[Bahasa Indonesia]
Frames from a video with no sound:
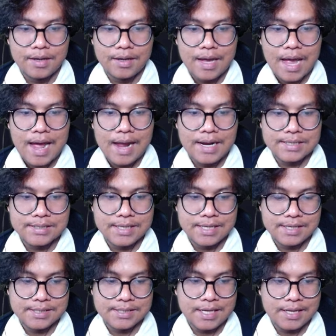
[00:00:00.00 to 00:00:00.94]
ada
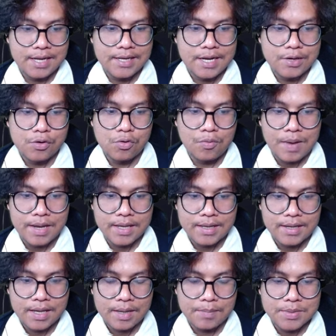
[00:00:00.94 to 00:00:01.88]
skill-skillnya dan ini
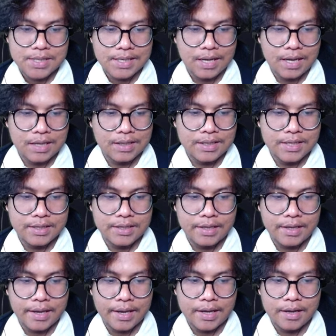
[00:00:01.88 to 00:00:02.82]
lumayan ya, bisa ningkatin
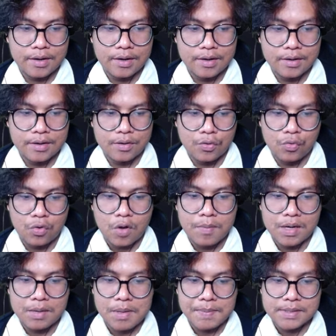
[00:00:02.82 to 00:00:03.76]
KTE
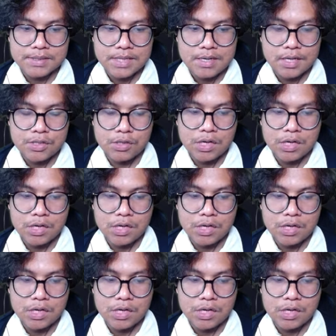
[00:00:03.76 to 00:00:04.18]
2,5% dan juga